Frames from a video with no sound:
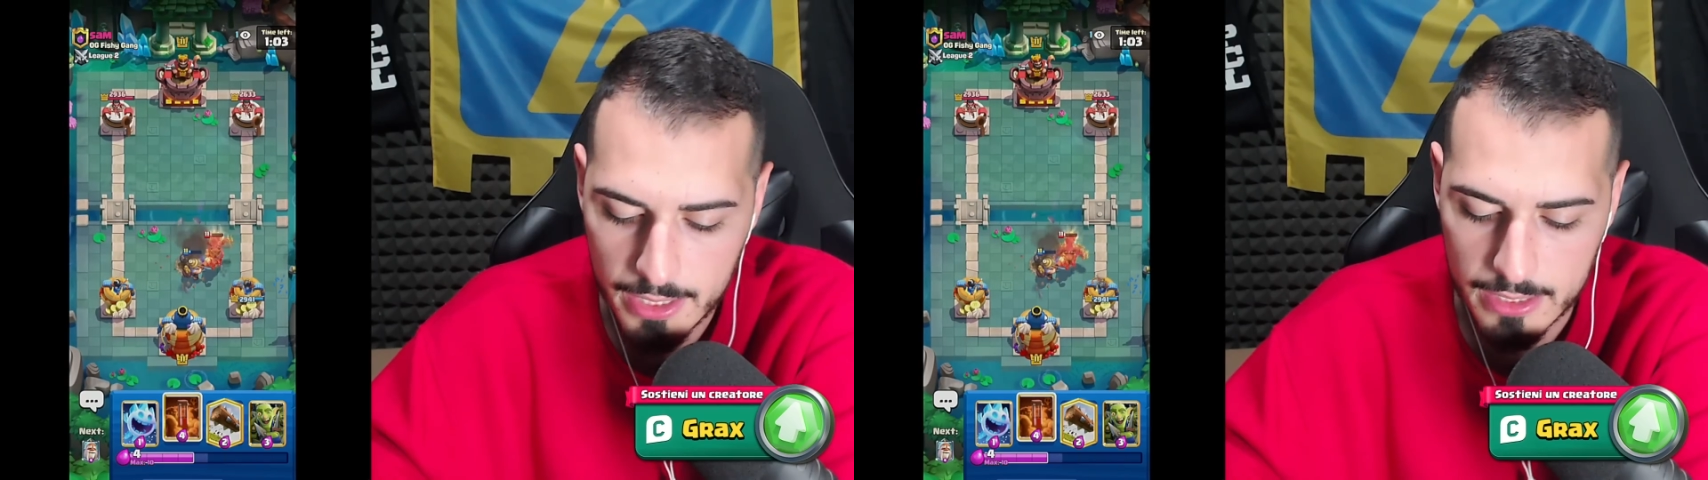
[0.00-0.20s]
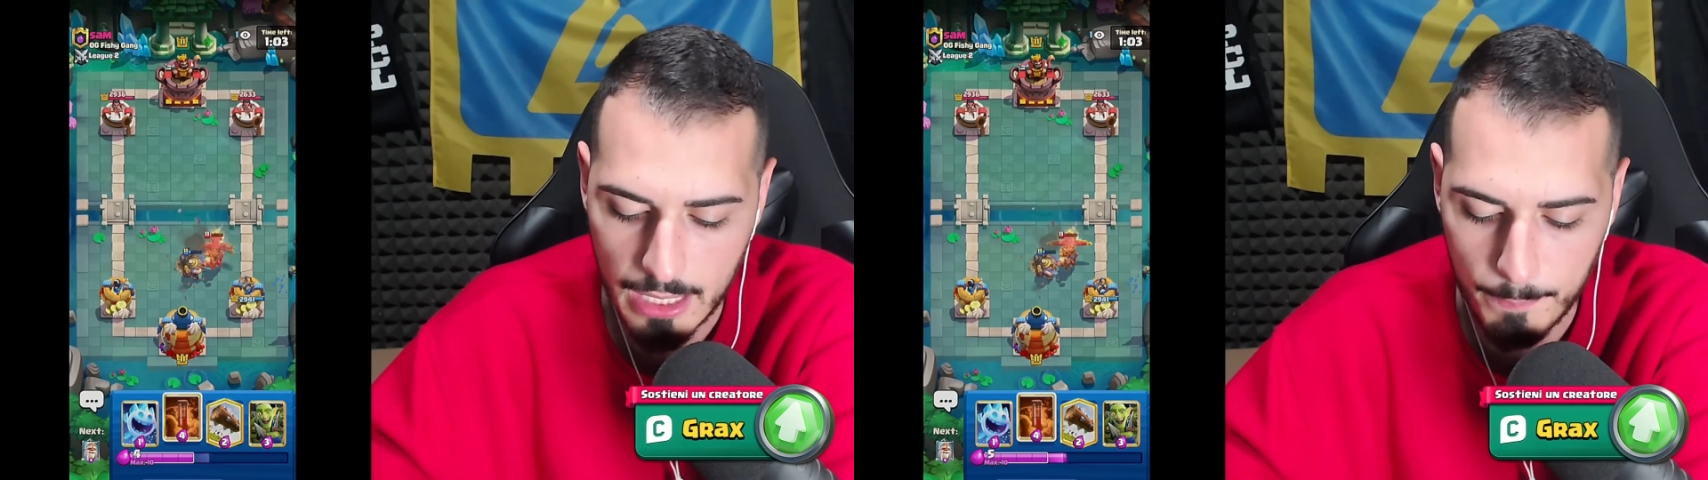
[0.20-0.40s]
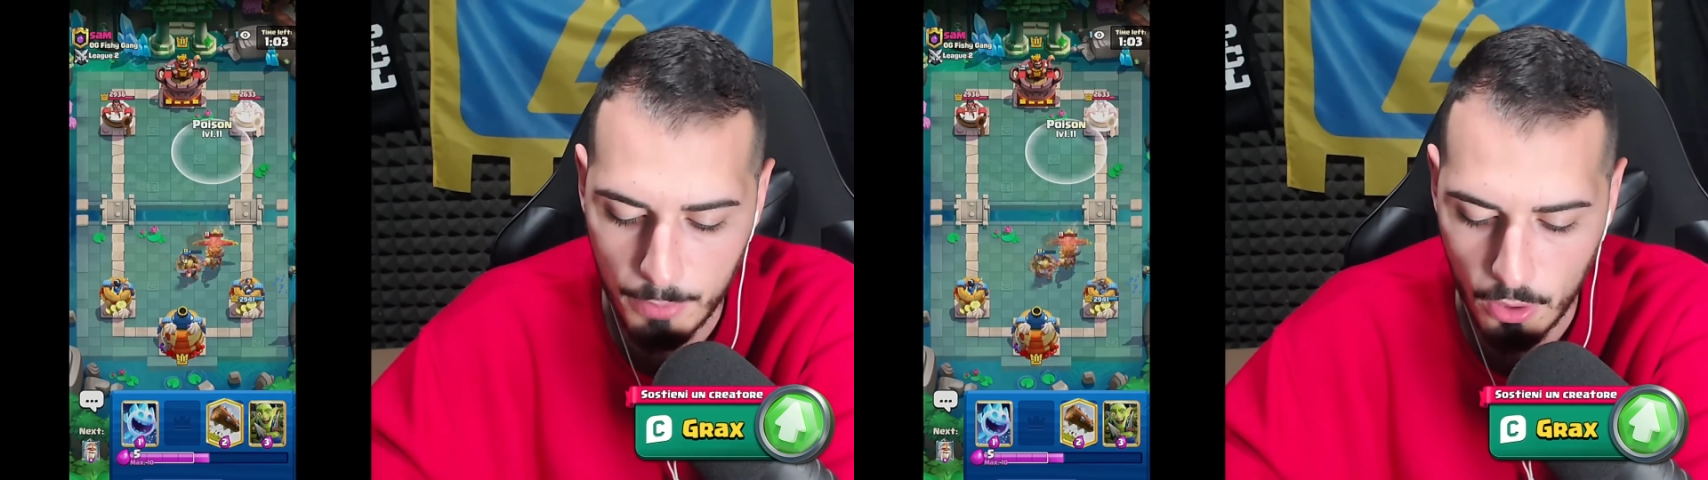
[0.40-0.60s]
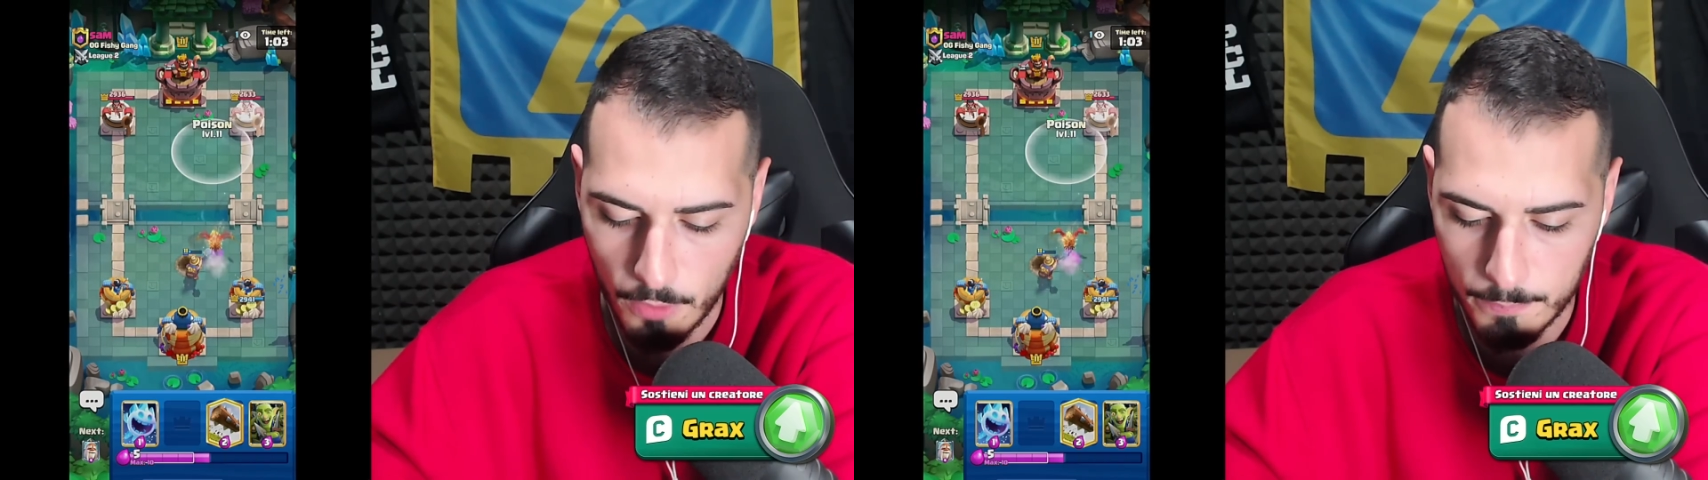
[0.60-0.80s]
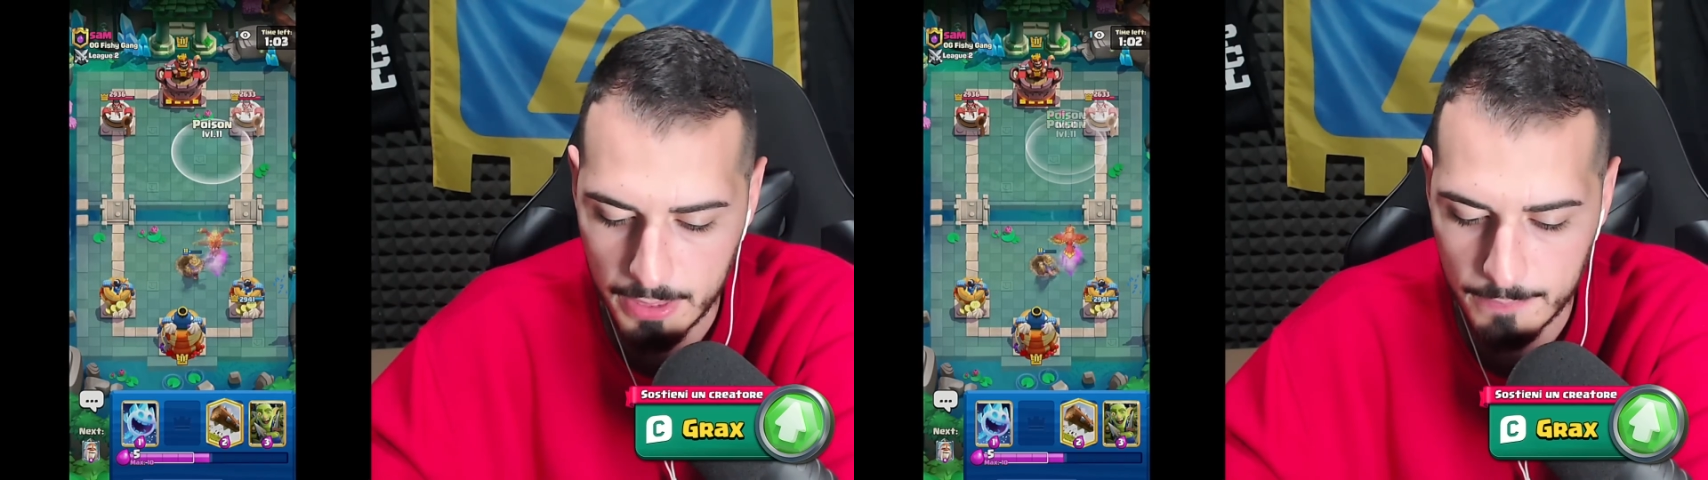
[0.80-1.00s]
della
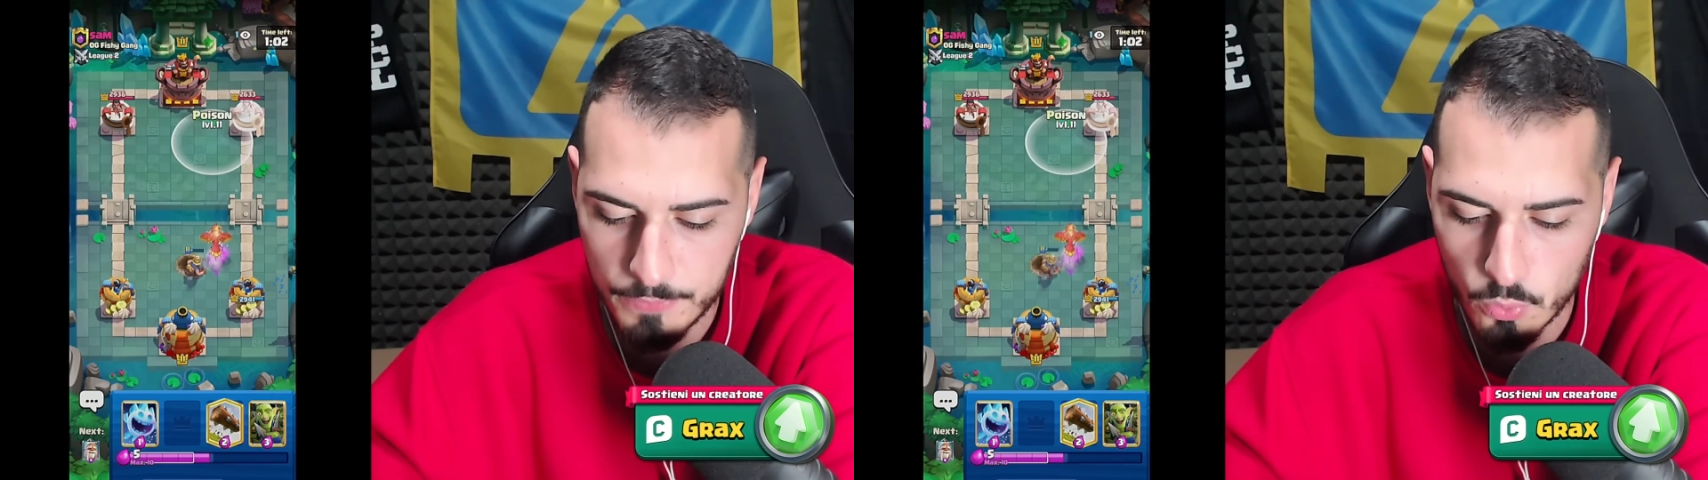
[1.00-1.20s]
Bombi.